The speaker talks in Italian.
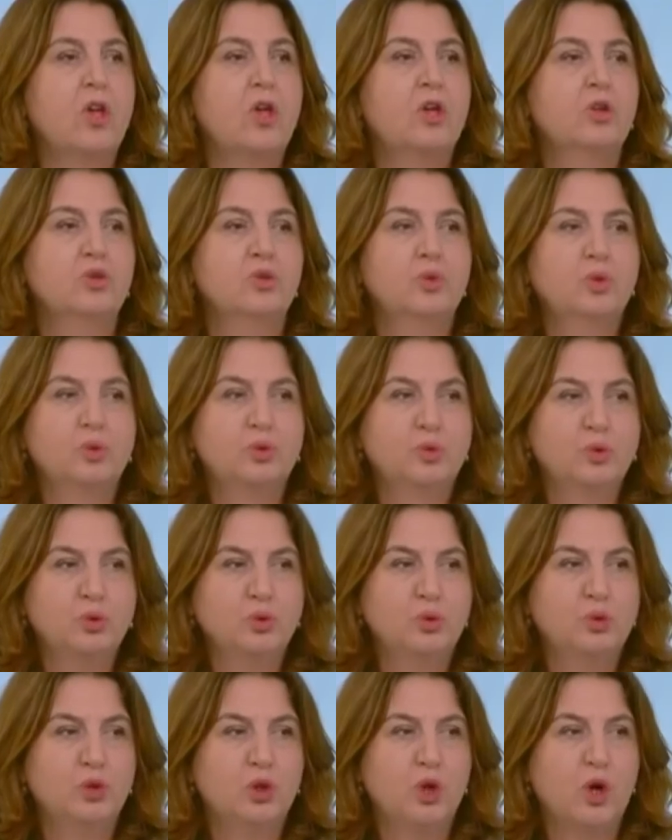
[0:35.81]
su
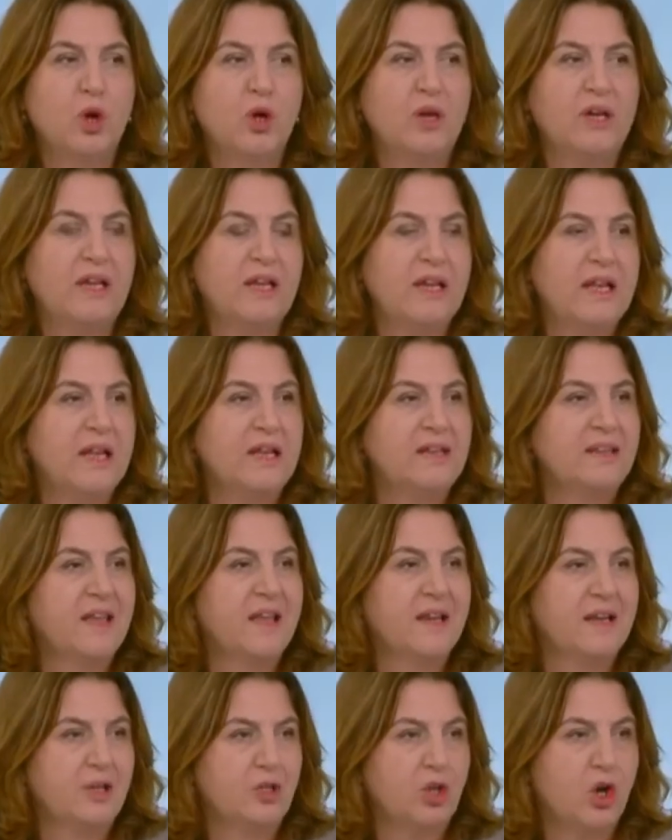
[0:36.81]
tutto il
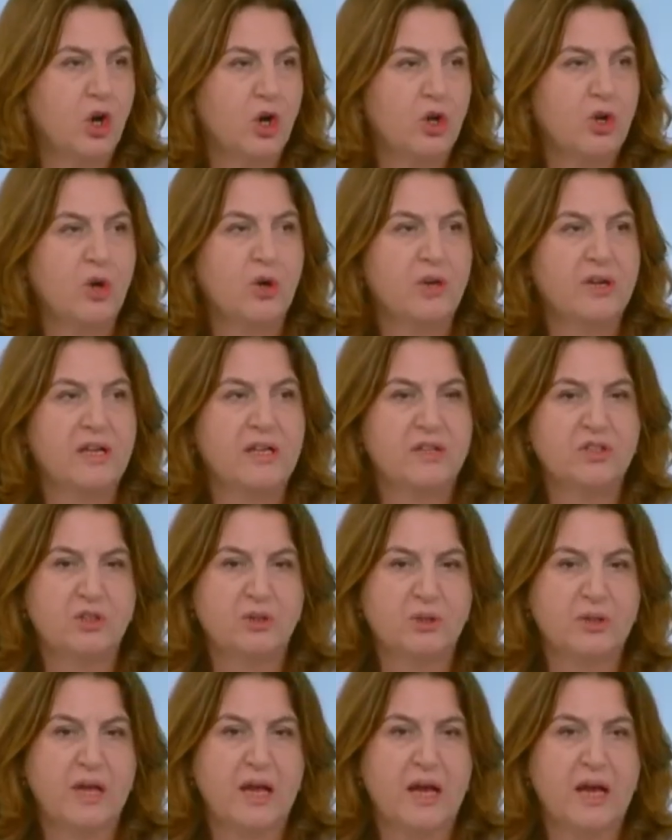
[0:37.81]
territorio
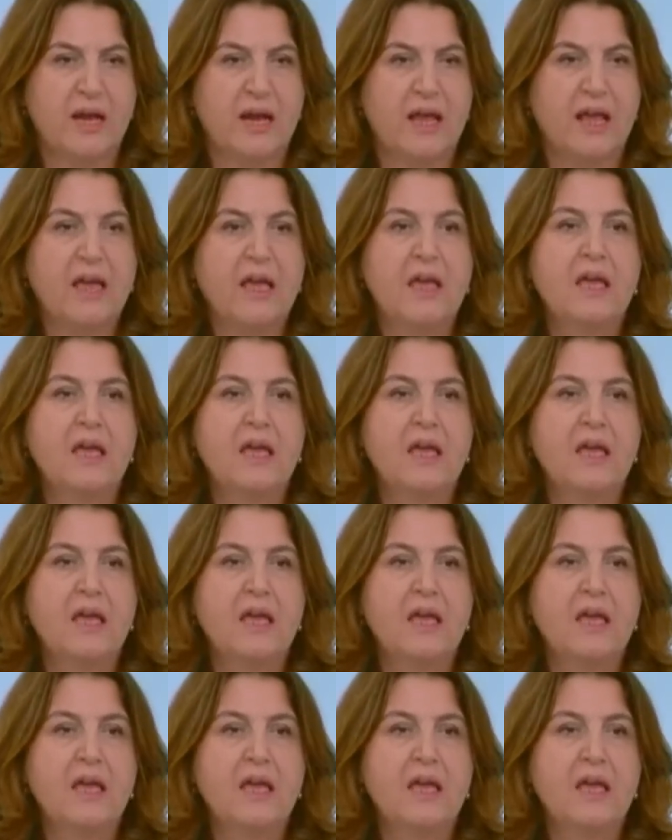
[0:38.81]
nazionale.